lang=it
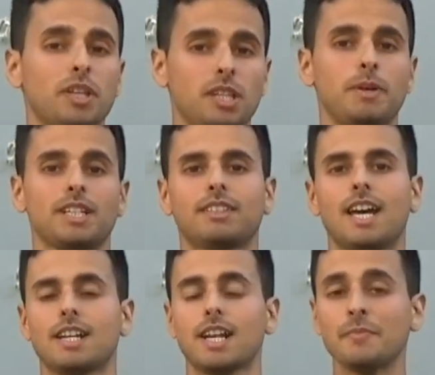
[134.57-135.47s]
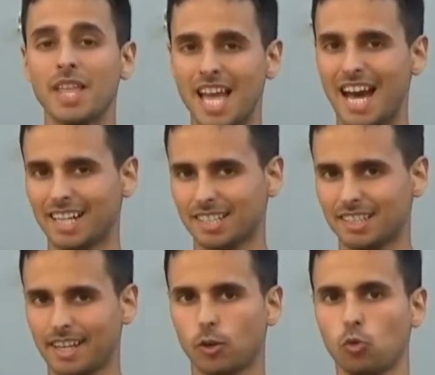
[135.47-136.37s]
piedi per terra, a
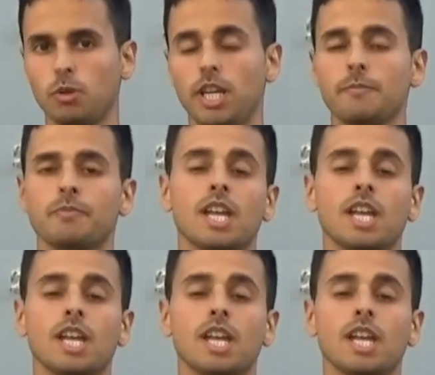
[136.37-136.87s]
restare umili.